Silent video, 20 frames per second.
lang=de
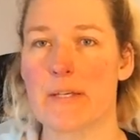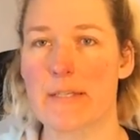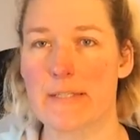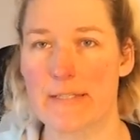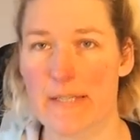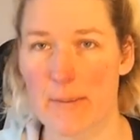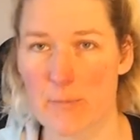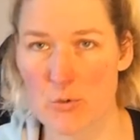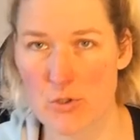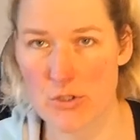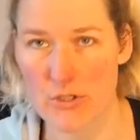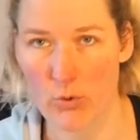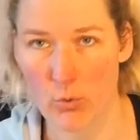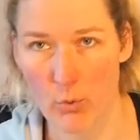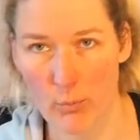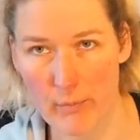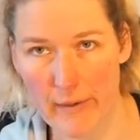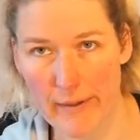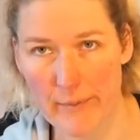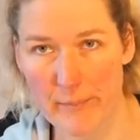Ich habe euch da
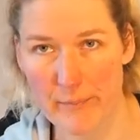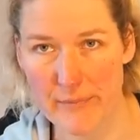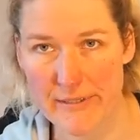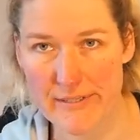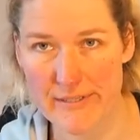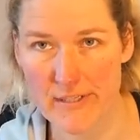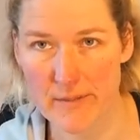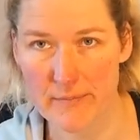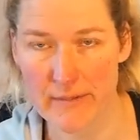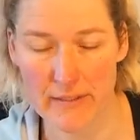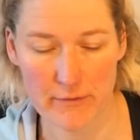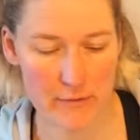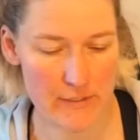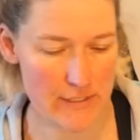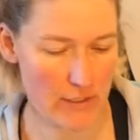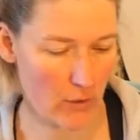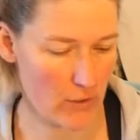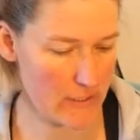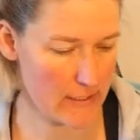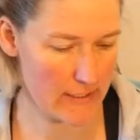oben ein Bild gemacht, wie
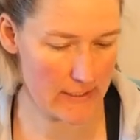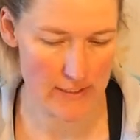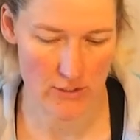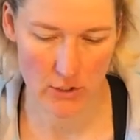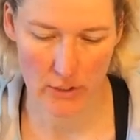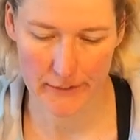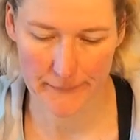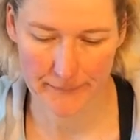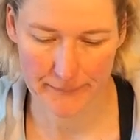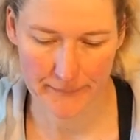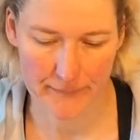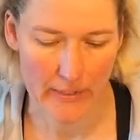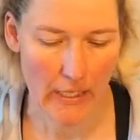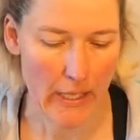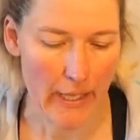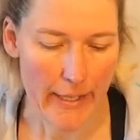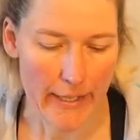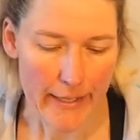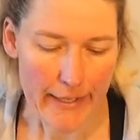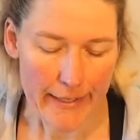es aussehen soll.
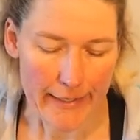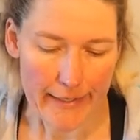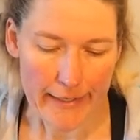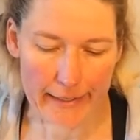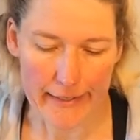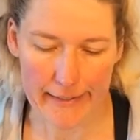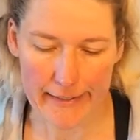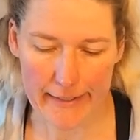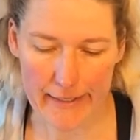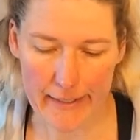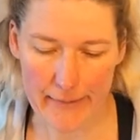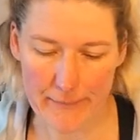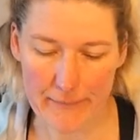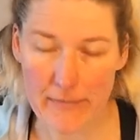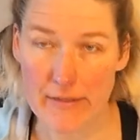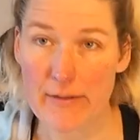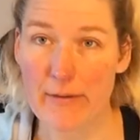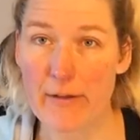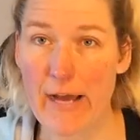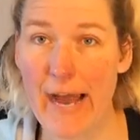
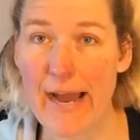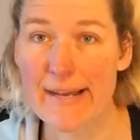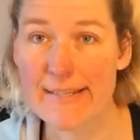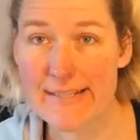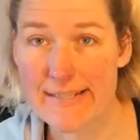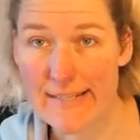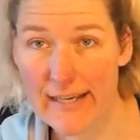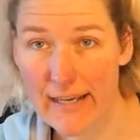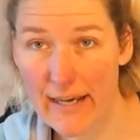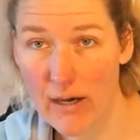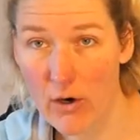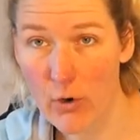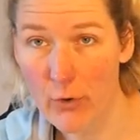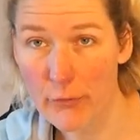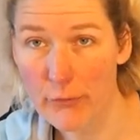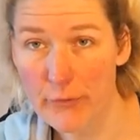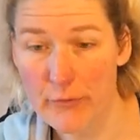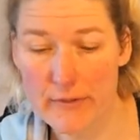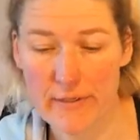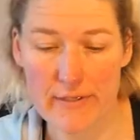Ähm, achtet
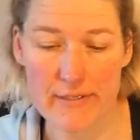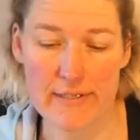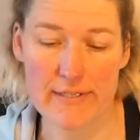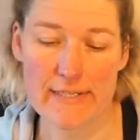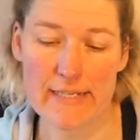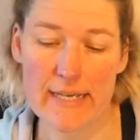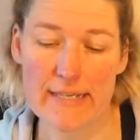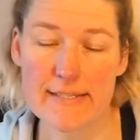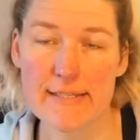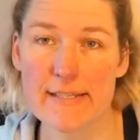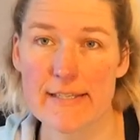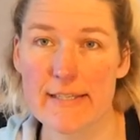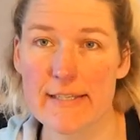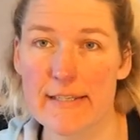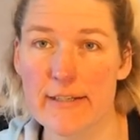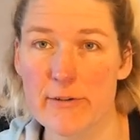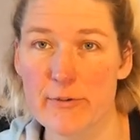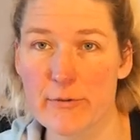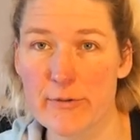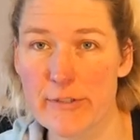darauf, dass
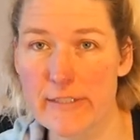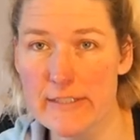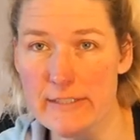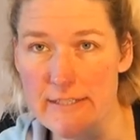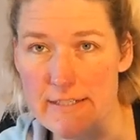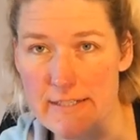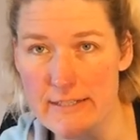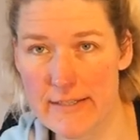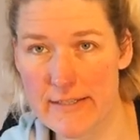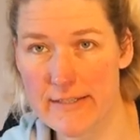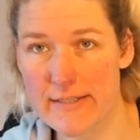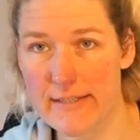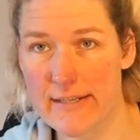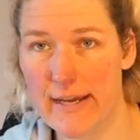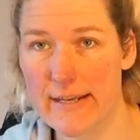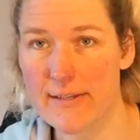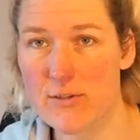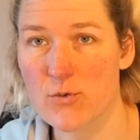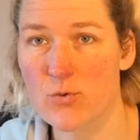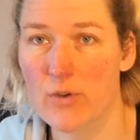ihr wirklich diese
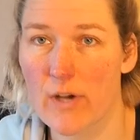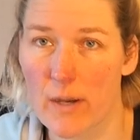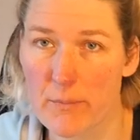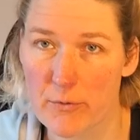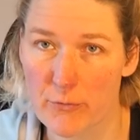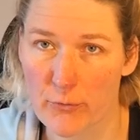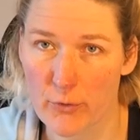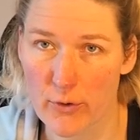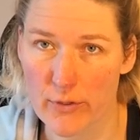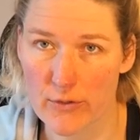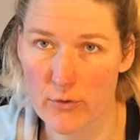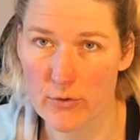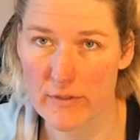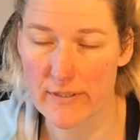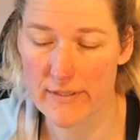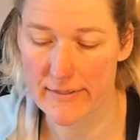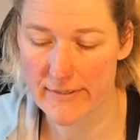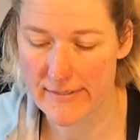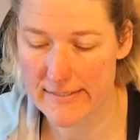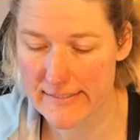Nahtzugabe von
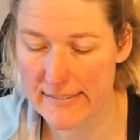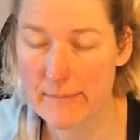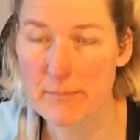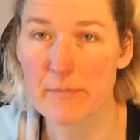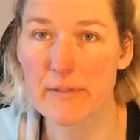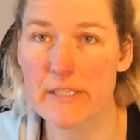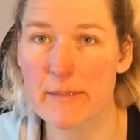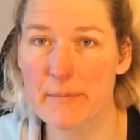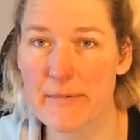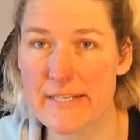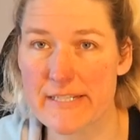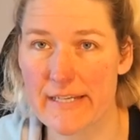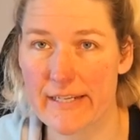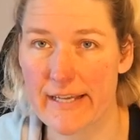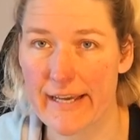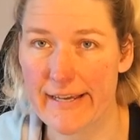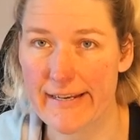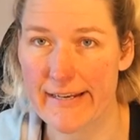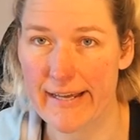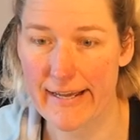äh, 7 mm
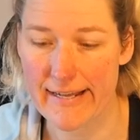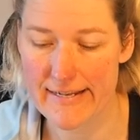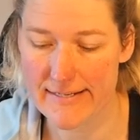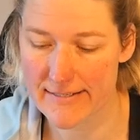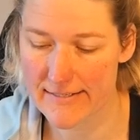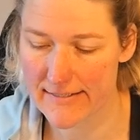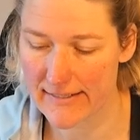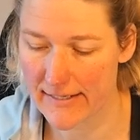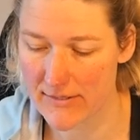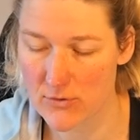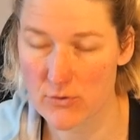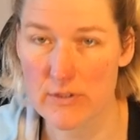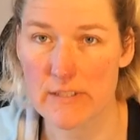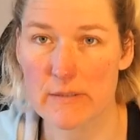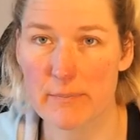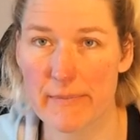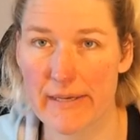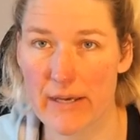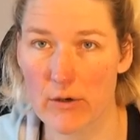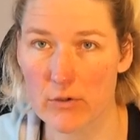einhaltet, also
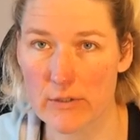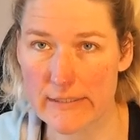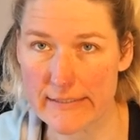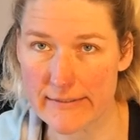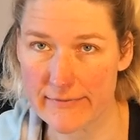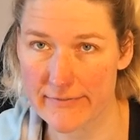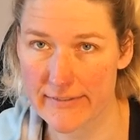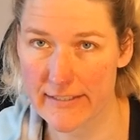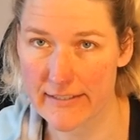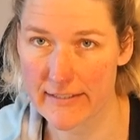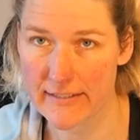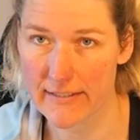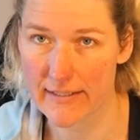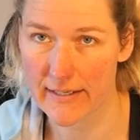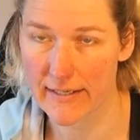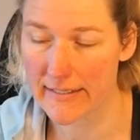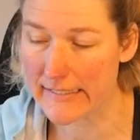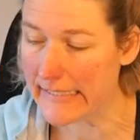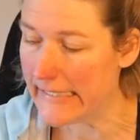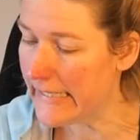nicht mehr und nicht
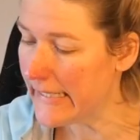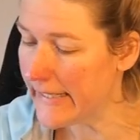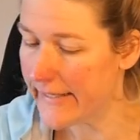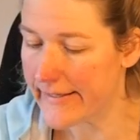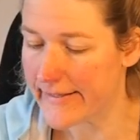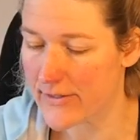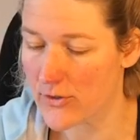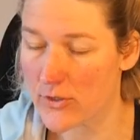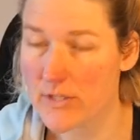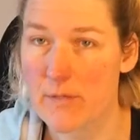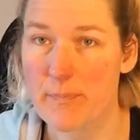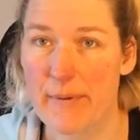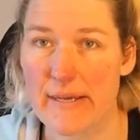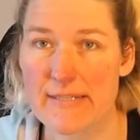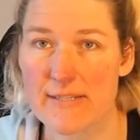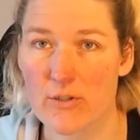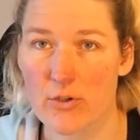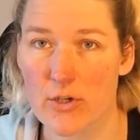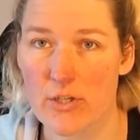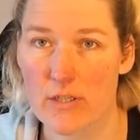weniger. Sonst
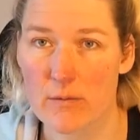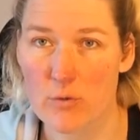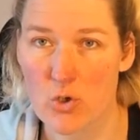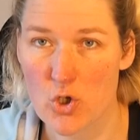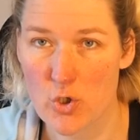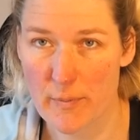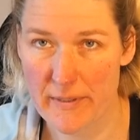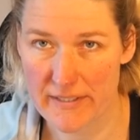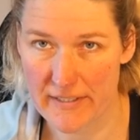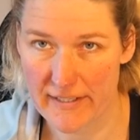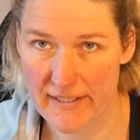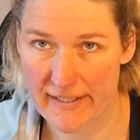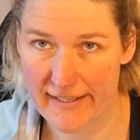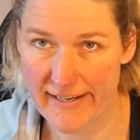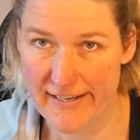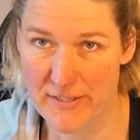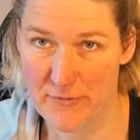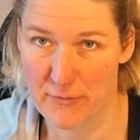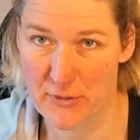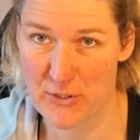passt euch nämlich später der
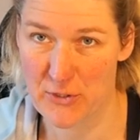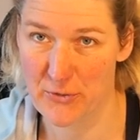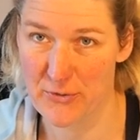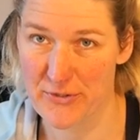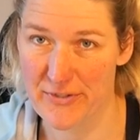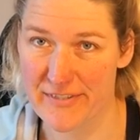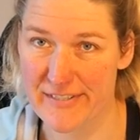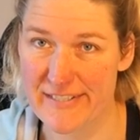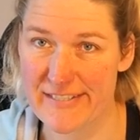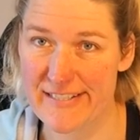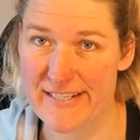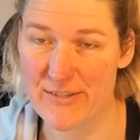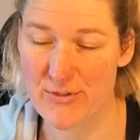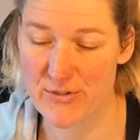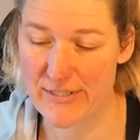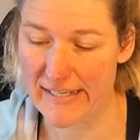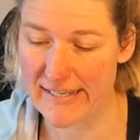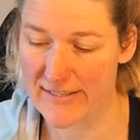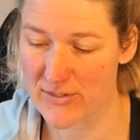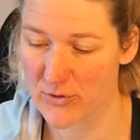Reißverschluss nicht.
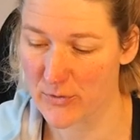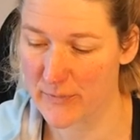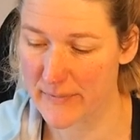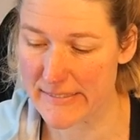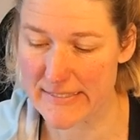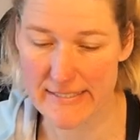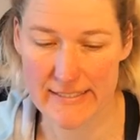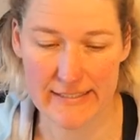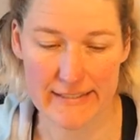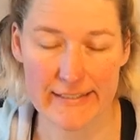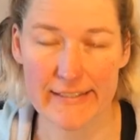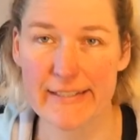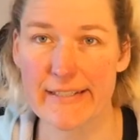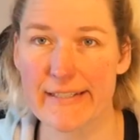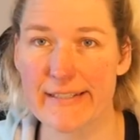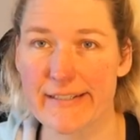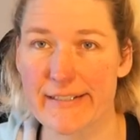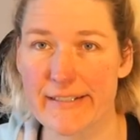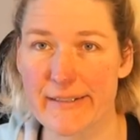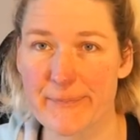Also da so ein bisschen
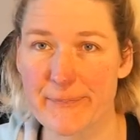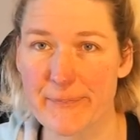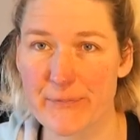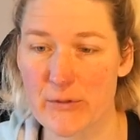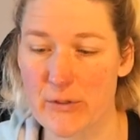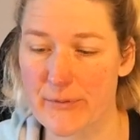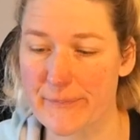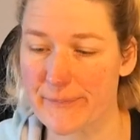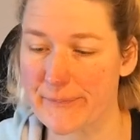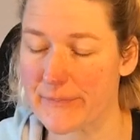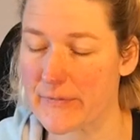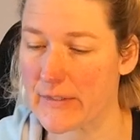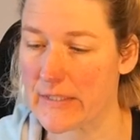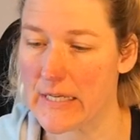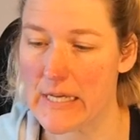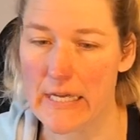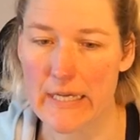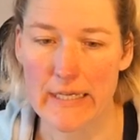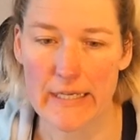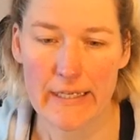ähm,
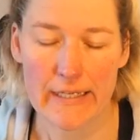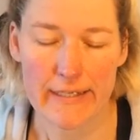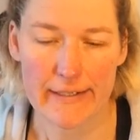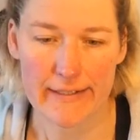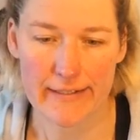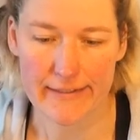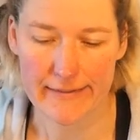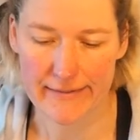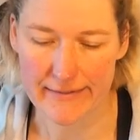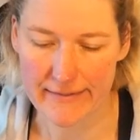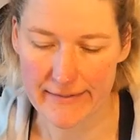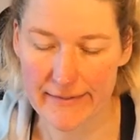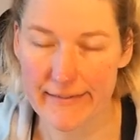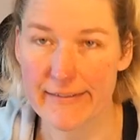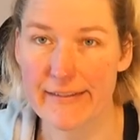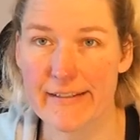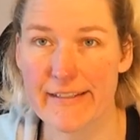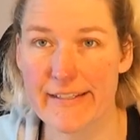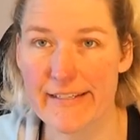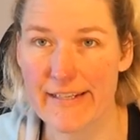
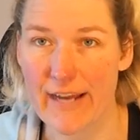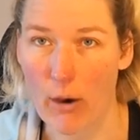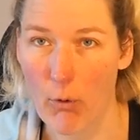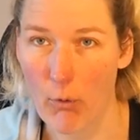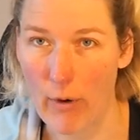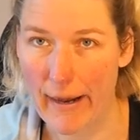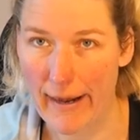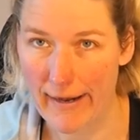genau